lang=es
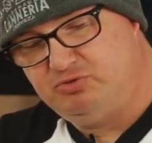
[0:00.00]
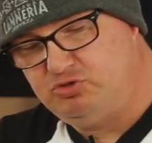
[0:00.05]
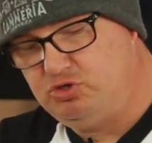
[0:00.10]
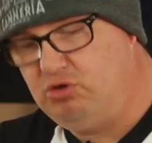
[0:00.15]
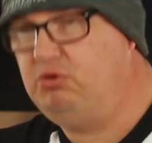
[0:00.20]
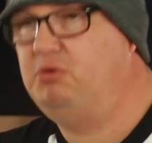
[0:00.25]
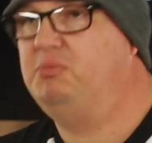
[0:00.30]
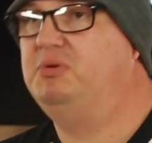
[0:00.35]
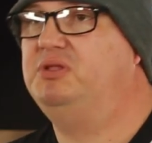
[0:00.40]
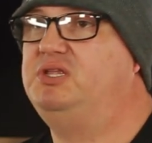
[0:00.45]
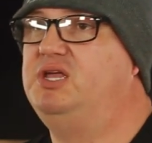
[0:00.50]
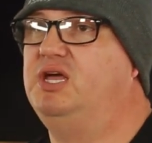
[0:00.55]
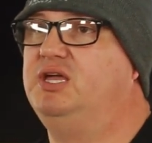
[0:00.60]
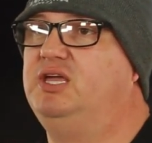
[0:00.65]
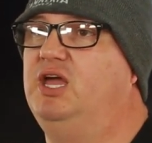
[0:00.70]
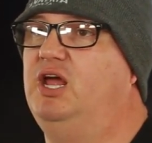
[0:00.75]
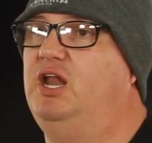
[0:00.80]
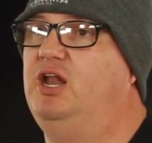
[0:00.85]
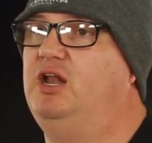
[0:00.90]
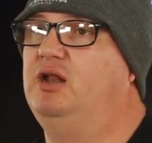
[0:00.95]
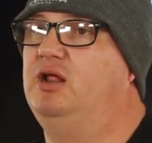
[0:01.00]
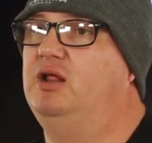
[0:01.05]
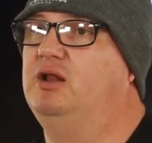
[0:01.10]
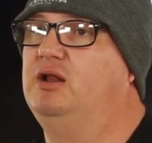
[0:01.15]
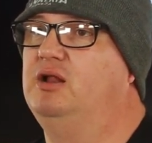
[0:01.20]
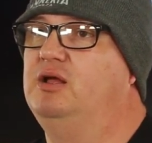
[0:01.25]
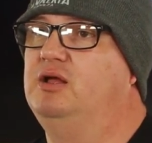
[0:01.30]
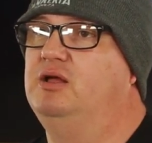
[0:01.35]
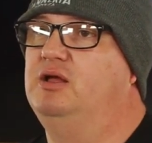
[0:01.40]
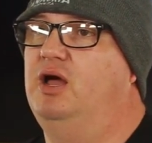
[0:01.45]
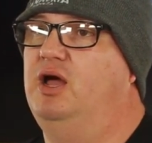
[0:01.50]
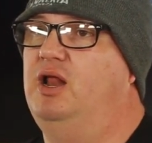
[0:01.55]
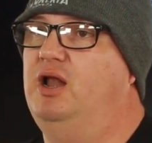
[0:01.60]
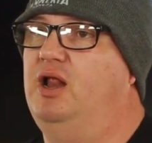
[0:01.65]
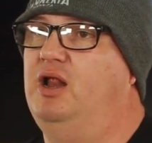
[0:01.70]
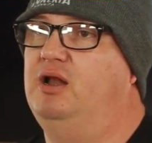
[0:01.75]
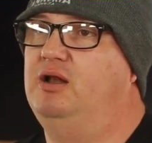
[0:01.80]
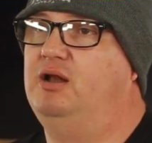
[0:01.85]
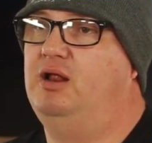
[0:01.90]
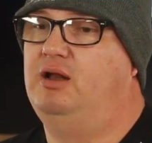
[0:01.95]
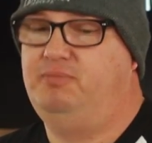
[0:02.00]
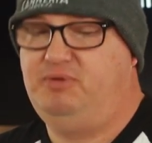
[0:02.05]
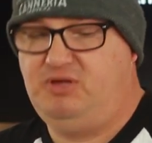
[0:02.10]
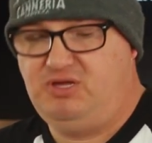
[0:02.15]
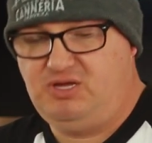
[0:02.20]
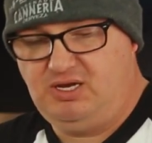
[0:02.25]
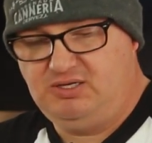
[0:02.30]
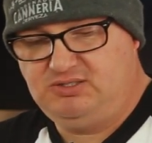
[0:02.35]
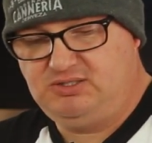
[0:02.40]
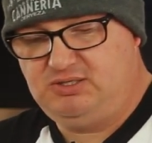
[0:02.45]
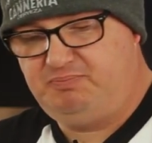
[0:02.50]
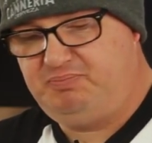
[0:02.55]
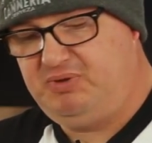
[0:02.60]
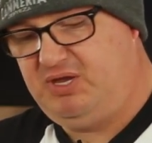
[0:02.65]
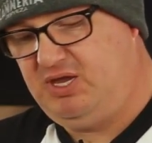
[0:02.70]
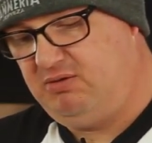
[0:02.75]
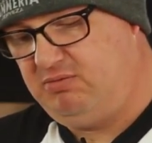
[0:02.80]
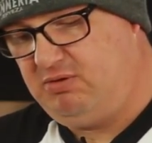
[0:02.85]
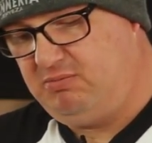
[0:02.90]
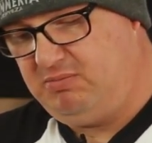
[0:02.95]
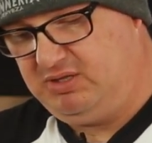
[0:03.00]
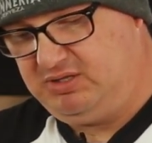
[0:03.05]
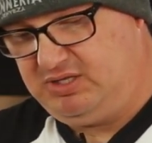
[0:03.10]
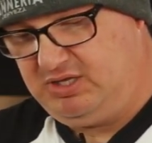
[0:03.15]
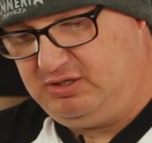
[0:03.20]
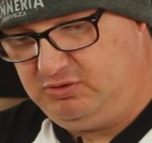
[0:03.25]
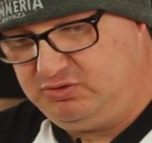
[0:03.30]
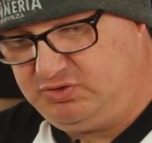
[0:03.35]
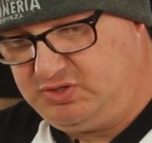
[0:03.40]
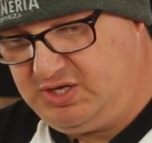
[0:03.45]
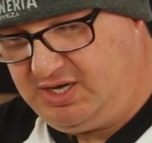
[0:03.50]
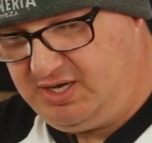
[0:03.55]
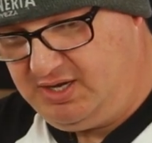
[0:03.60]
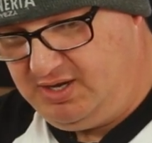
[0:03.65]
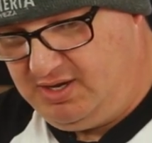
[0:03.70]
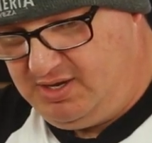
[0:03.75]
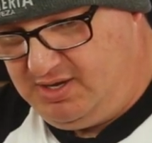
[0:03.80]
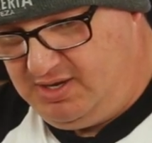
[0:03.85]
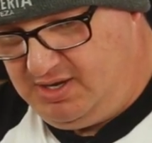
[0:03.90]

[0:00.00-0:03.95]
Pues yo me metí aquí al, al, BJCP, me metí, no sé,